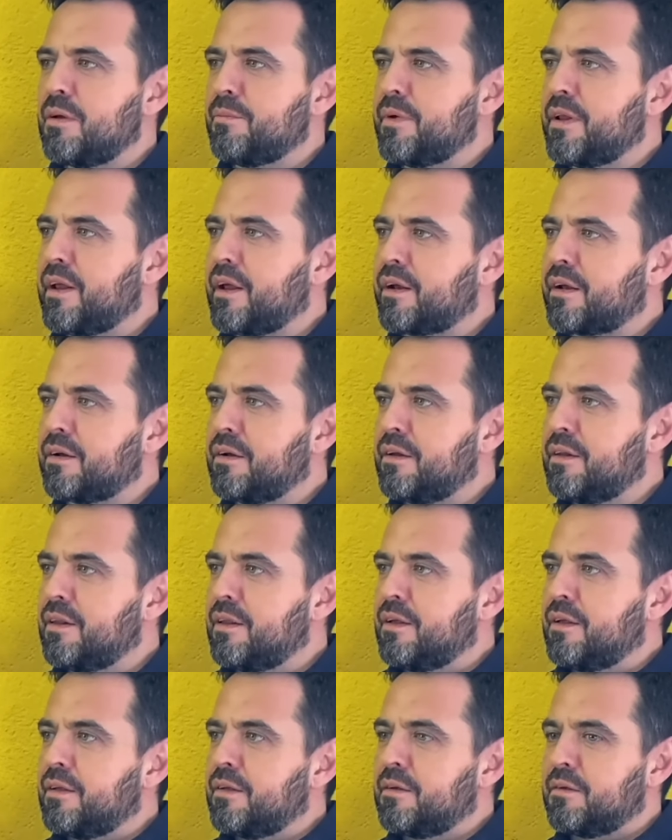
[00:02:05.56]
a mirar.
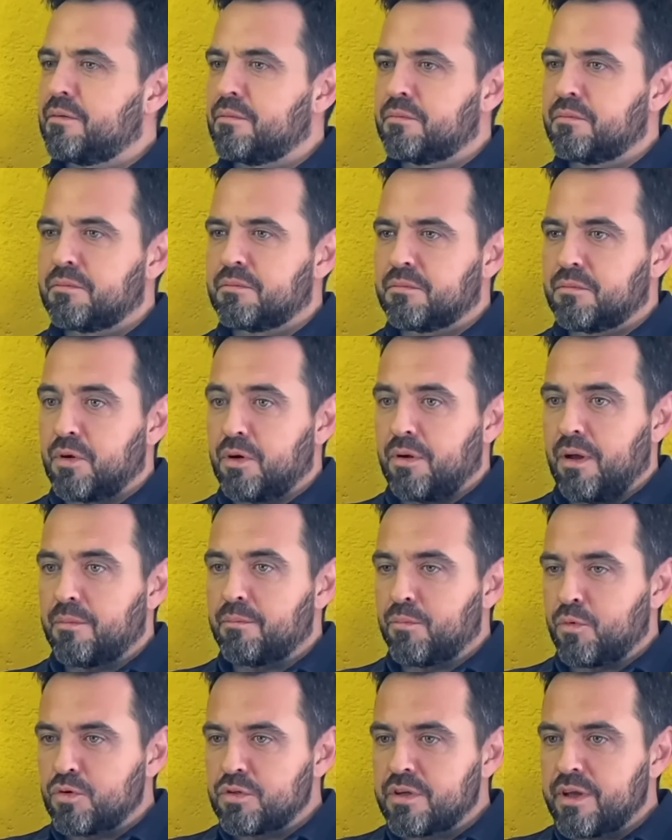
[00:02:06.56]
Bueno,
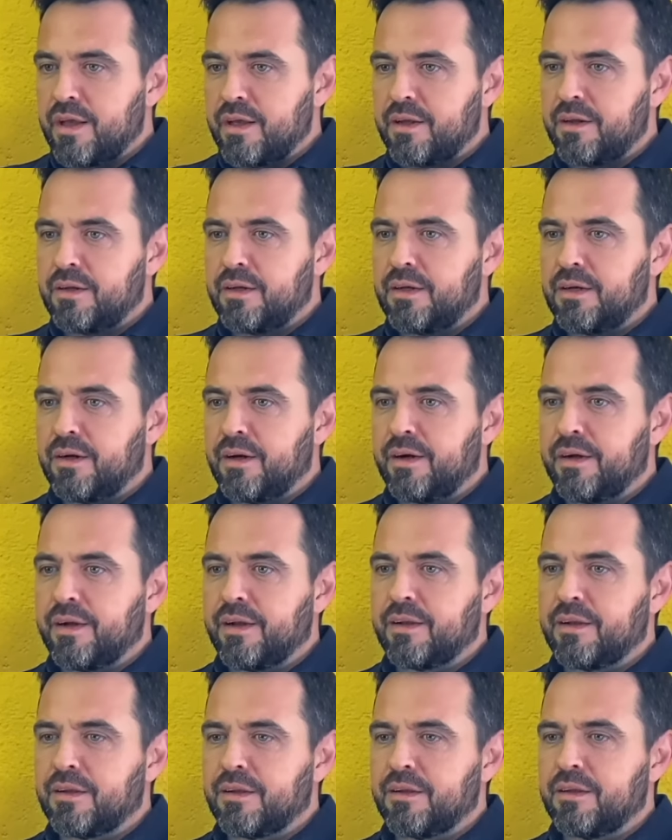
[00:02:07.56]
busca
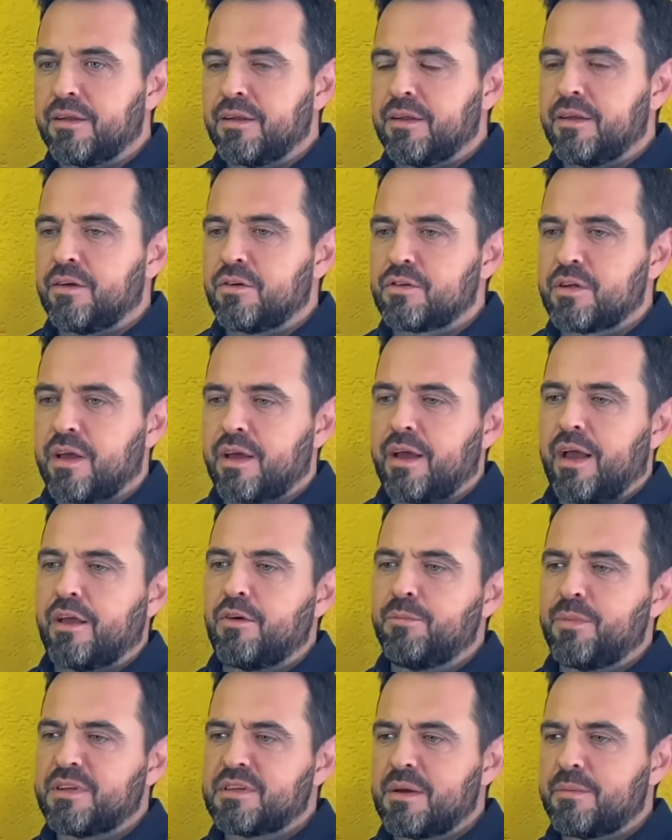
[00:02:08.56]
el, o sea, hay
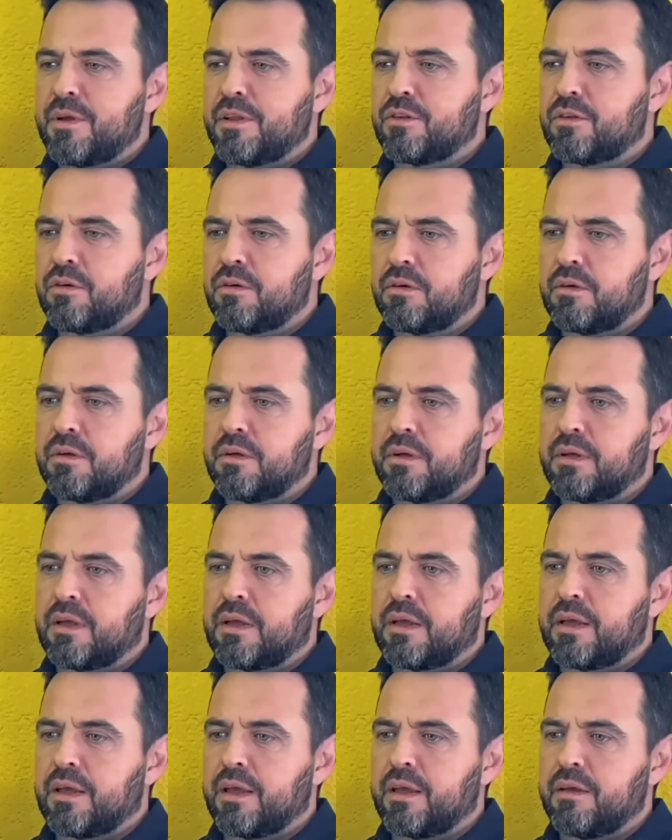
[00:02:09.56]
un pensamiento
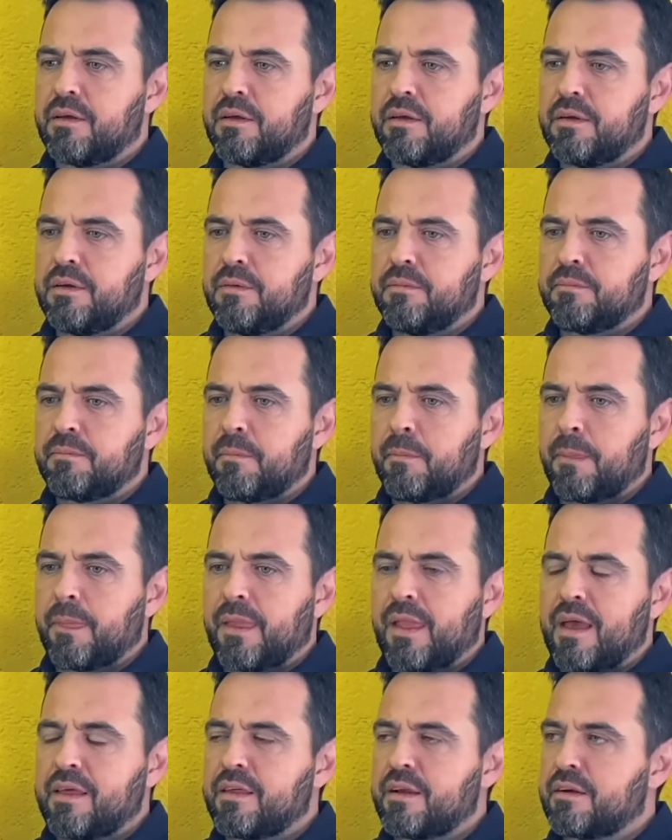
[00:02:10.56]
que
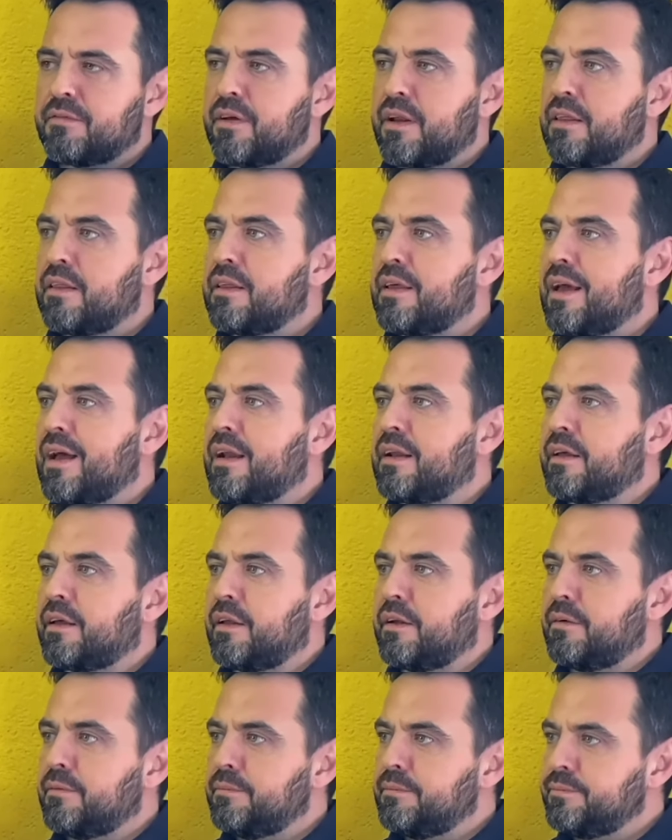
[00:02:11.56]
hace referencia a
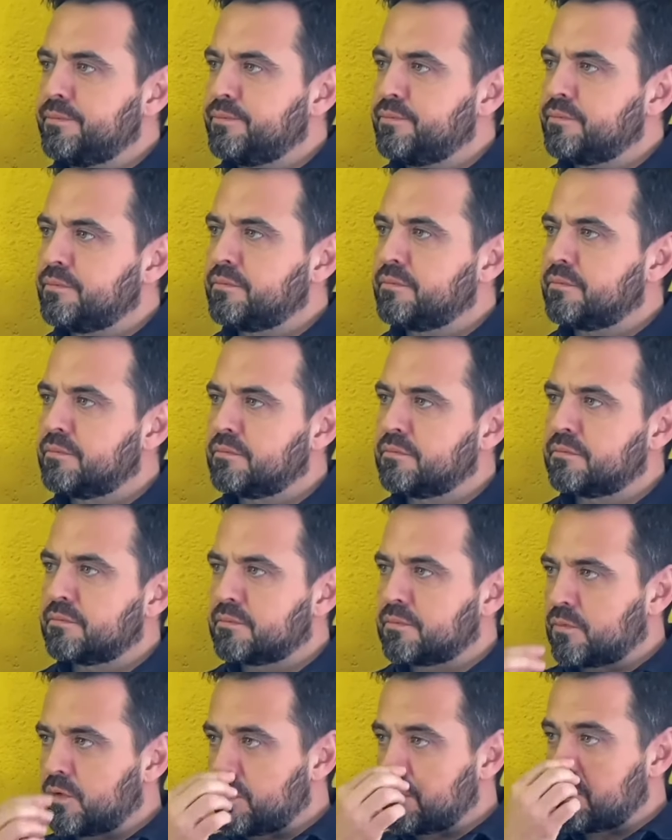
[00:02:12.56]
alguien.
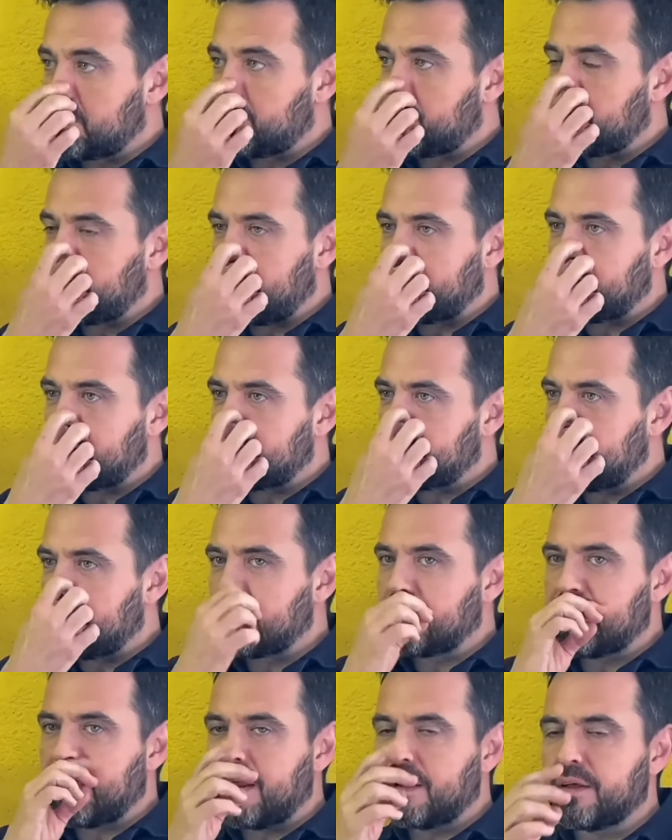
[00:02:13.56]
Se supone que hace
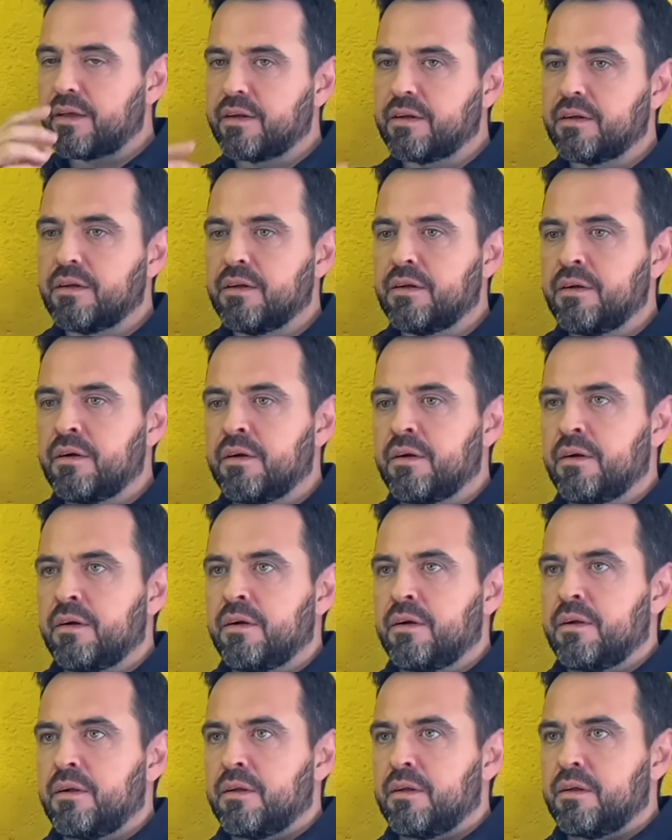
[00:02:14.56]
referencia a alguien.
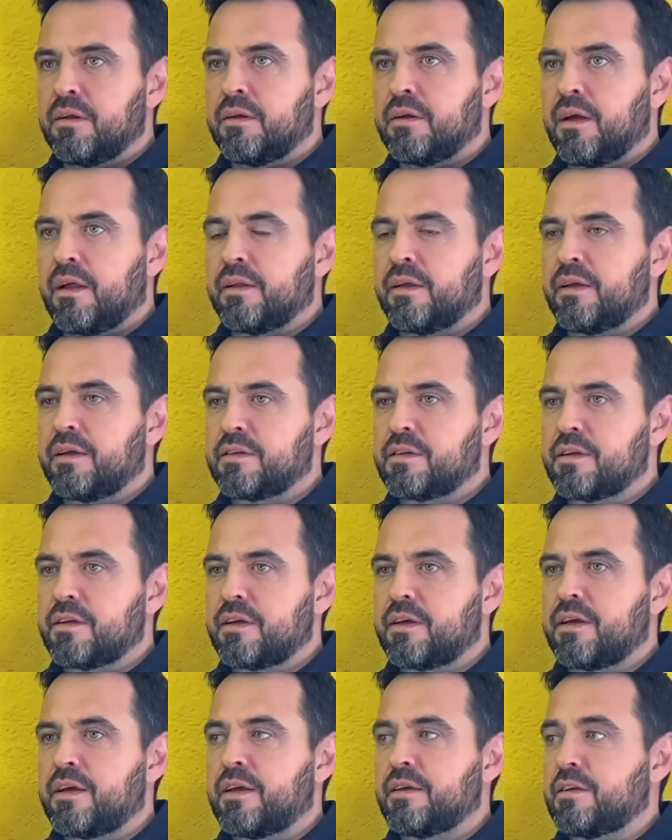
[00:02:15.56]
Alguien que
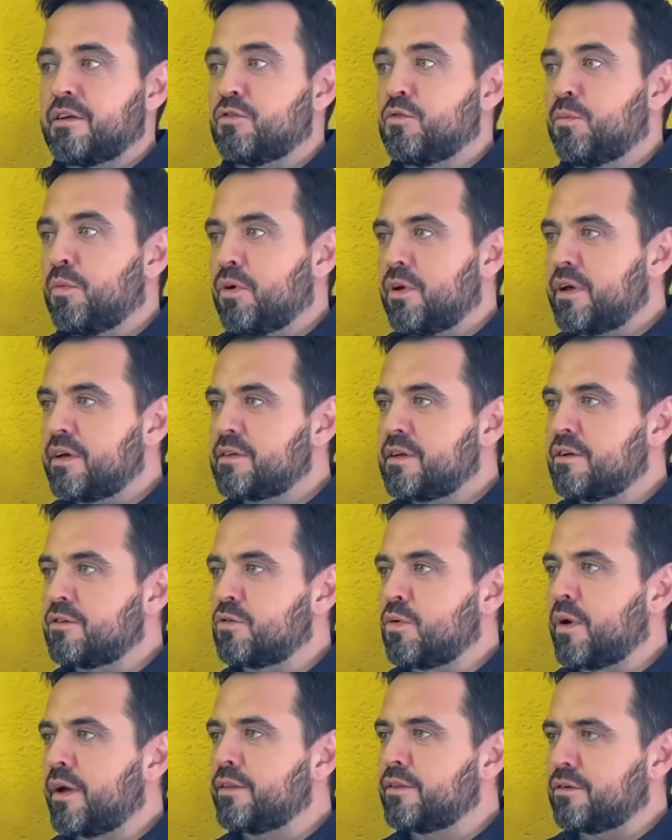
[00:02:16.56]
se, supone que es el
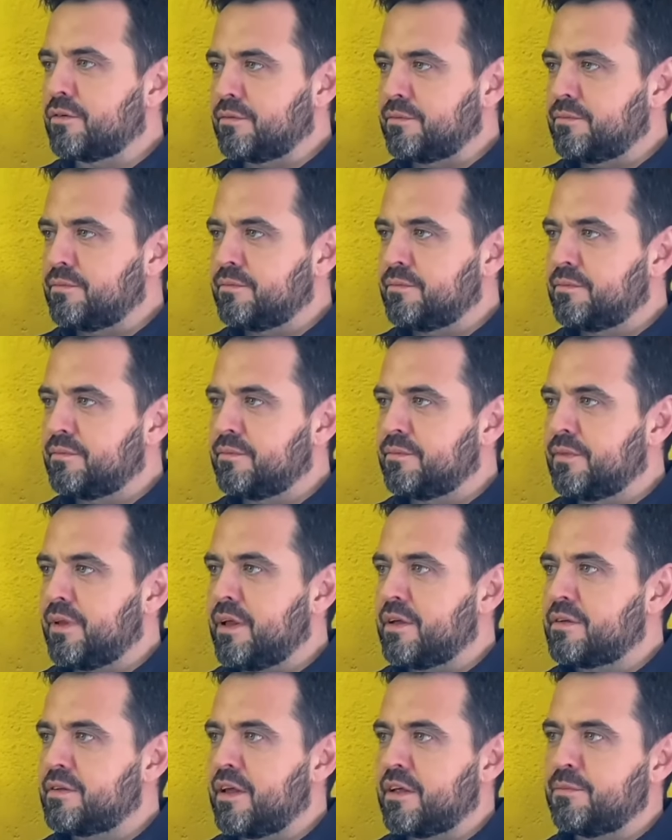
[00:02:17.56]
sujeto de
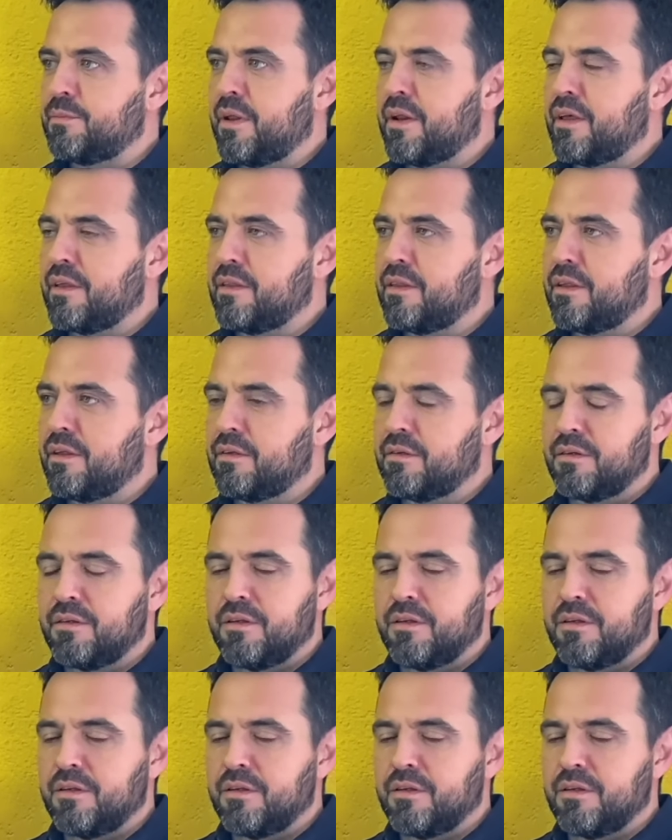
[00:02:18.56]
esta experiencia.